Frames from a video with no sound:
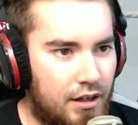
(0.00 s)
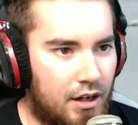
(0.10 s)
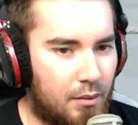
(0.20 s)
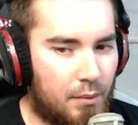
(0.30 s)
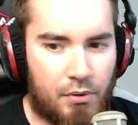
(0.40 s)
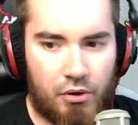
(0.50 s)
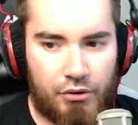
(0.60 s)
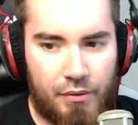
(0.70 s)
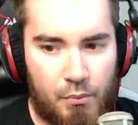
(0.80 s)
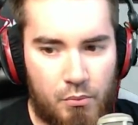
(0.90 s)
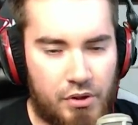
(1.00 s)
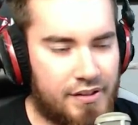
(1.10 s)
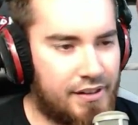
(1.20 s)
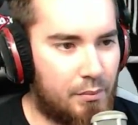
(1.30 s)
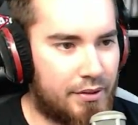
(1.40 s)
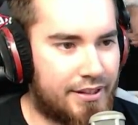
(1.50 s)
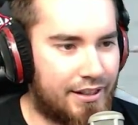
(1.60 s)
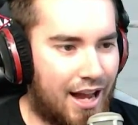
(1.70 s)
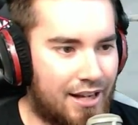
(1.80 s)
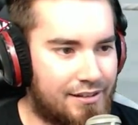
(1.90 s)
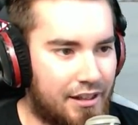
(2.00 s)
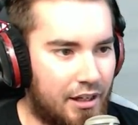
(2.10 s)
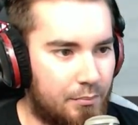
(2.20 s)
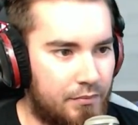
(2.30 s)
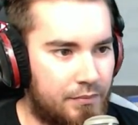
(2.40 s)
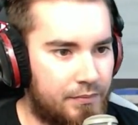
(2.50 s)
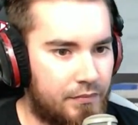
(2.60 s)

Aber Brody, wir müssen hier ein bisschen Gas geben.